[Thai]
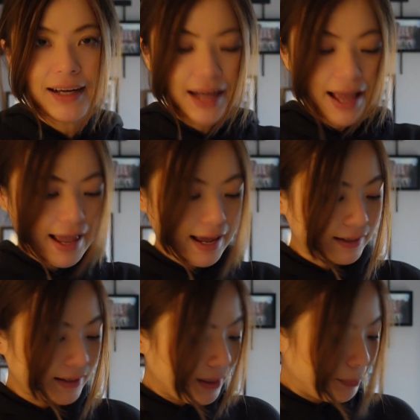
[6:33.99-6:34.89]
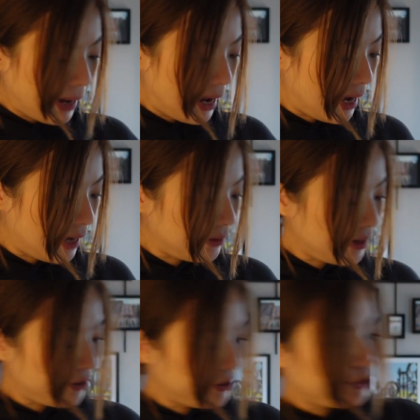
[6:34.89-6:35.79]
งแรกเป็น
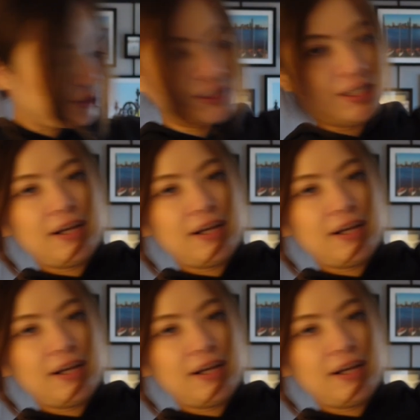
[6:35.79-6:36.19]
อาร์เซี